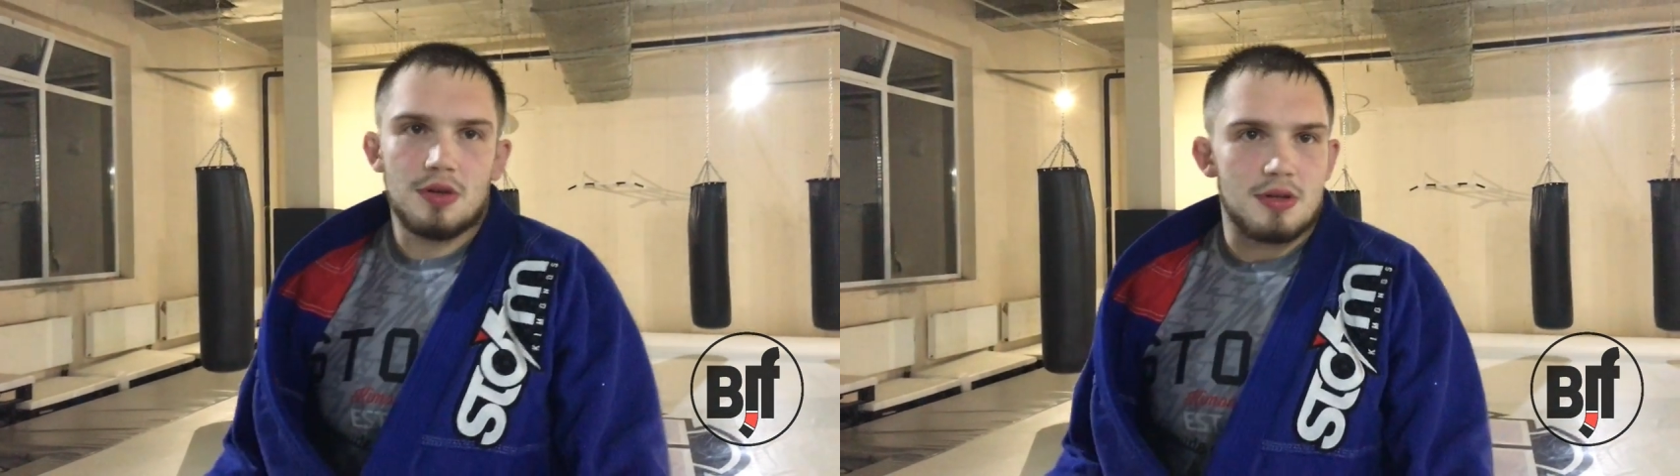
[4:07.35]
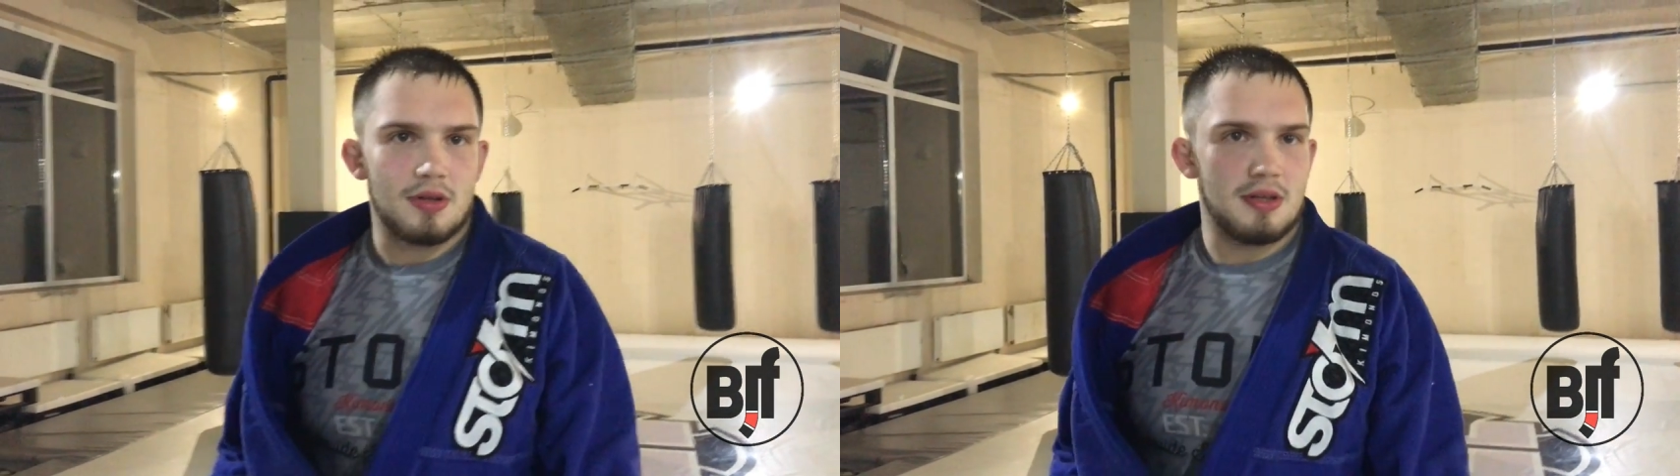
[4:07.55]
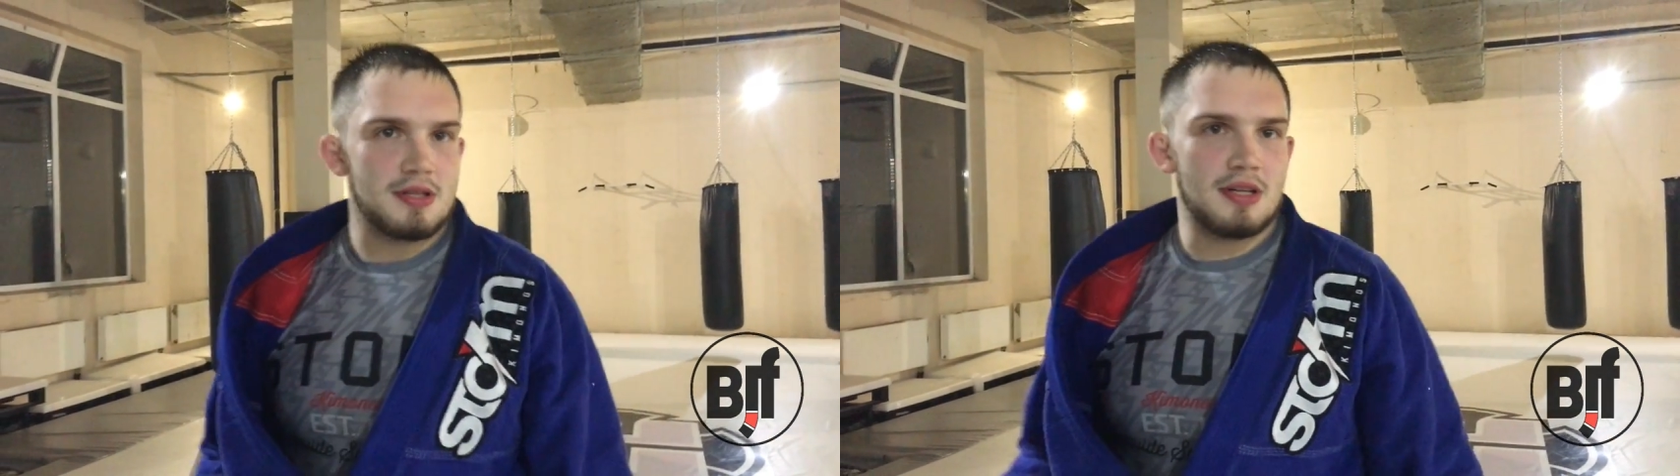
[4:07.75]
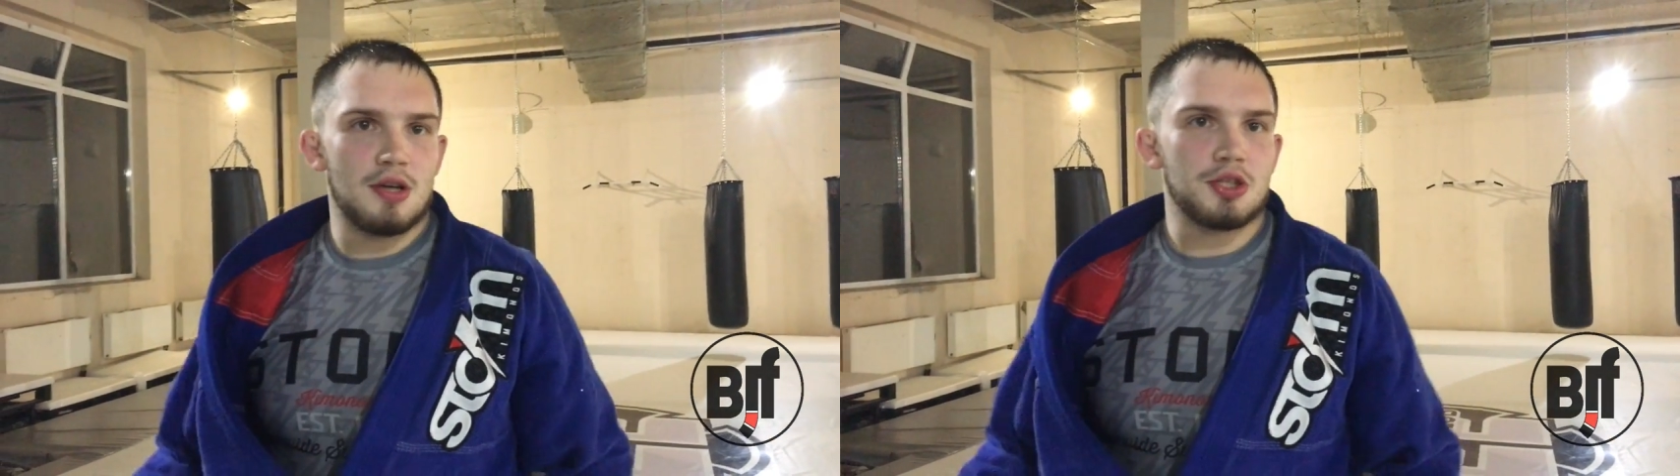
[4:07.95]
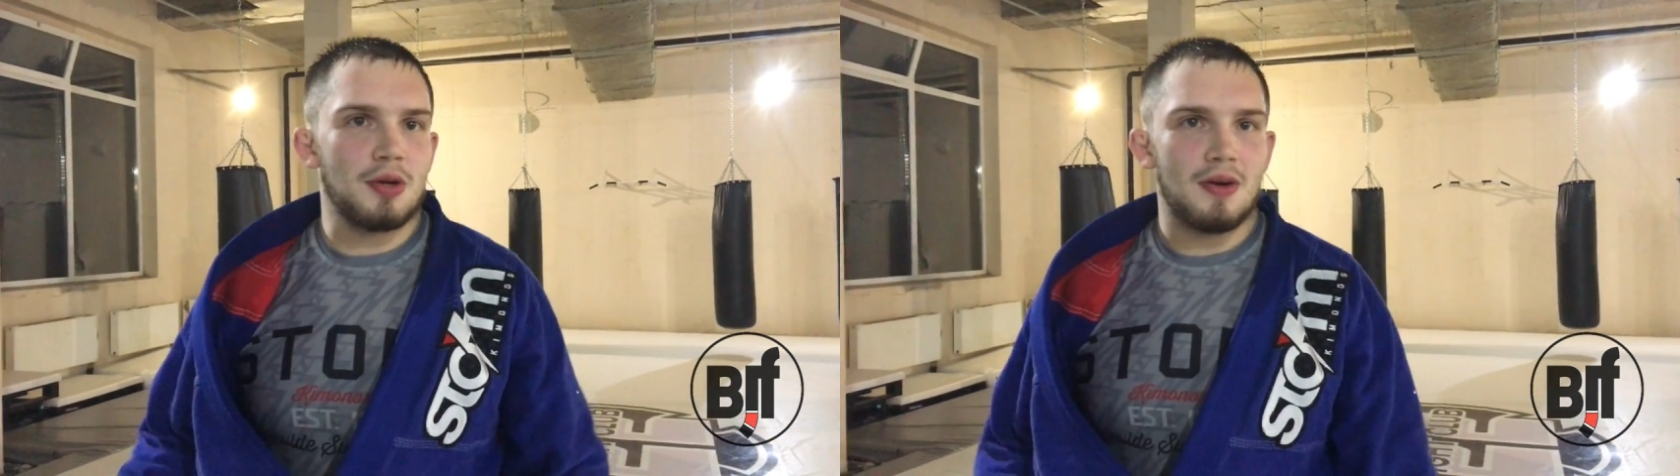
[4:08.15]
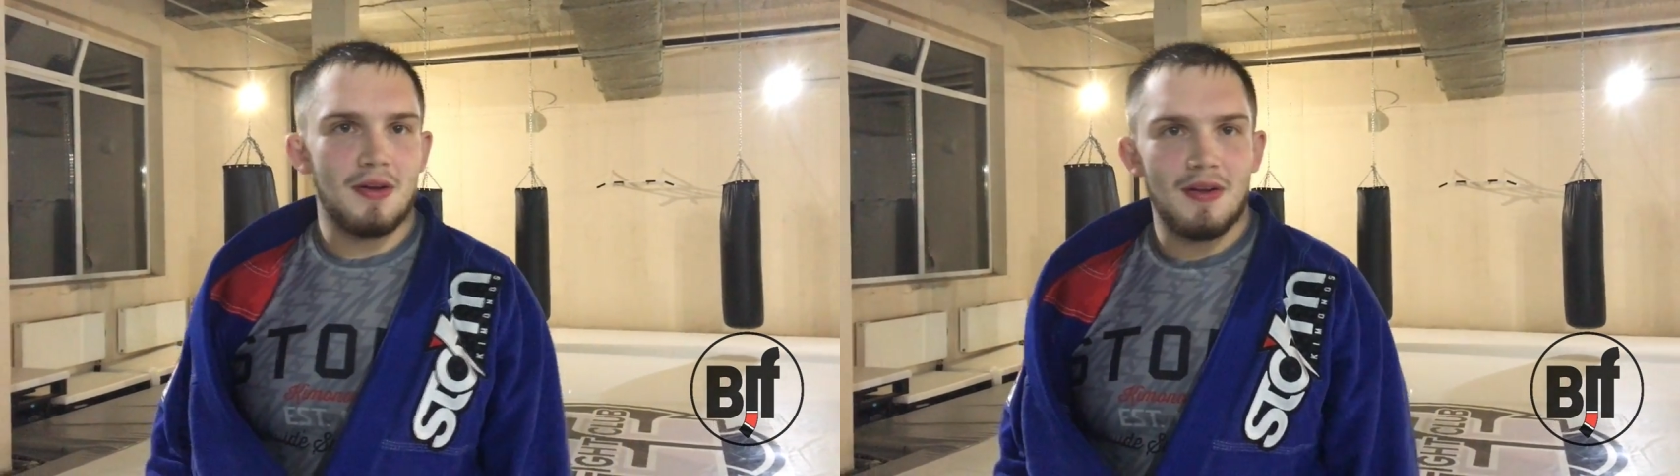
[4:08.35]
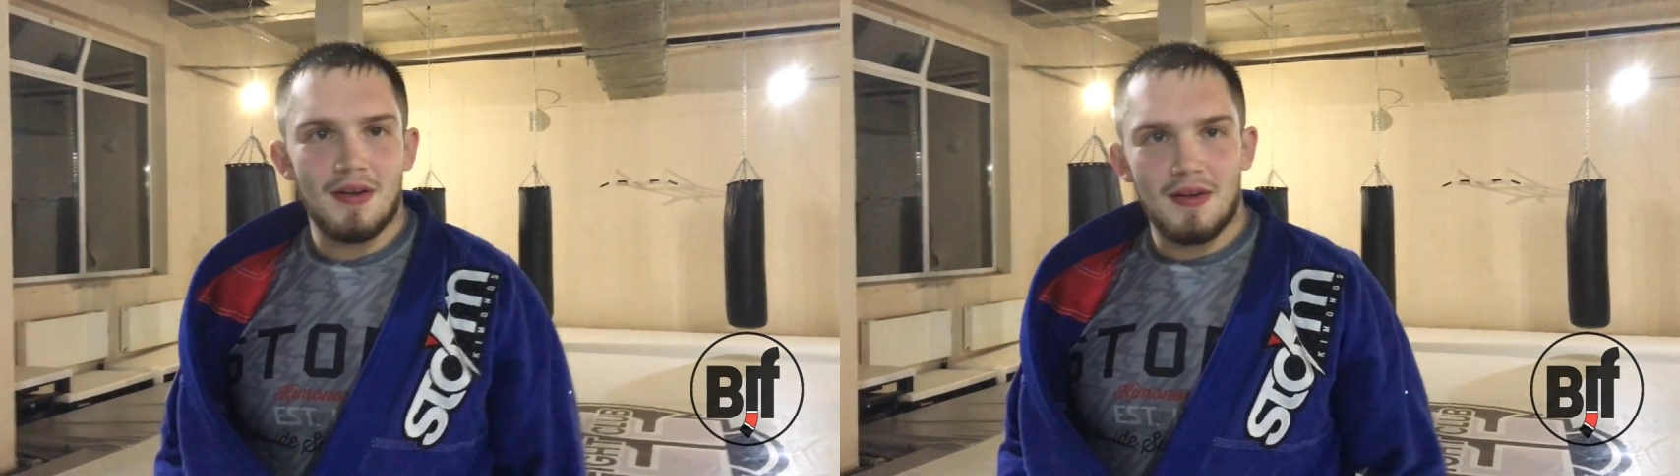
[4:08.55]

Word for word: то, не знаю что.